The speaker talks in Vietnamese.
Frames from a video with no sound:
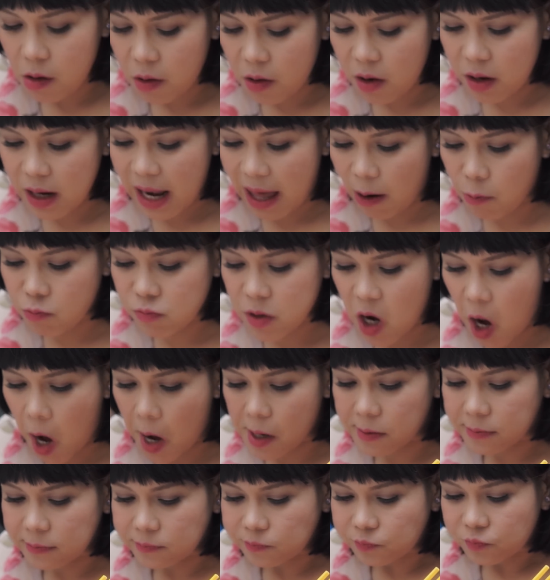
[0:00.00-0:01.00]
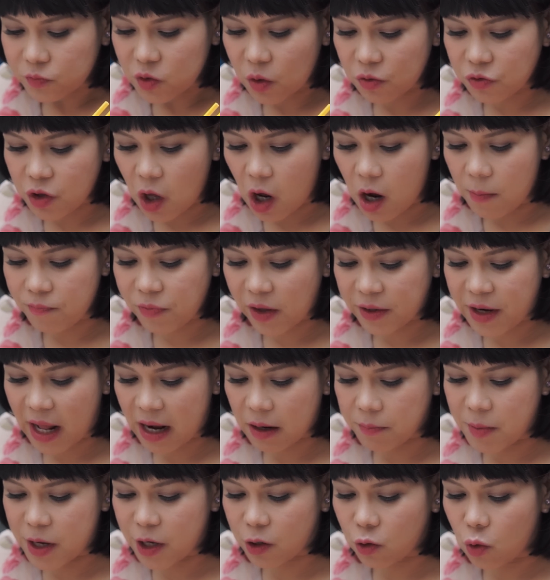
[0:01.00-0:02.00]
Có lòng nè, có tôm nè,
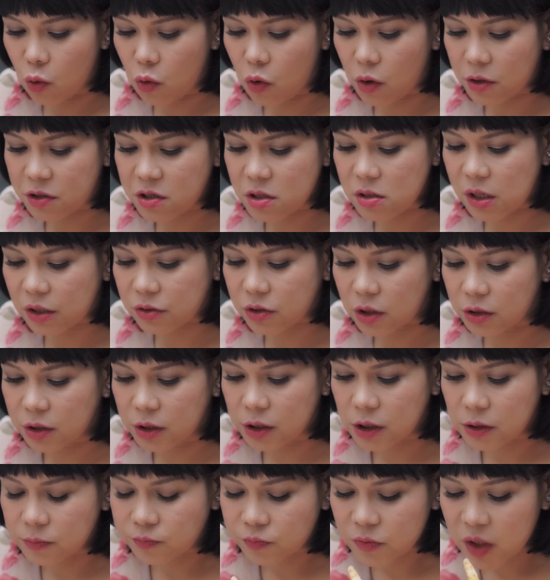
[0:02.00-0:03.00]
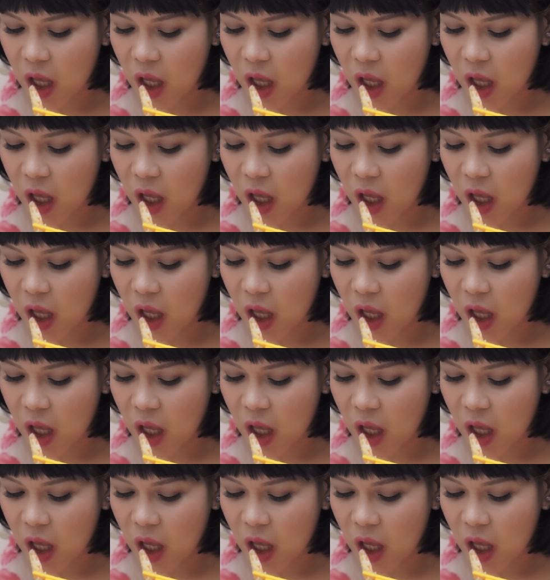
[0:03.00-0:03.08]
đặc biệt cua rất là tươi.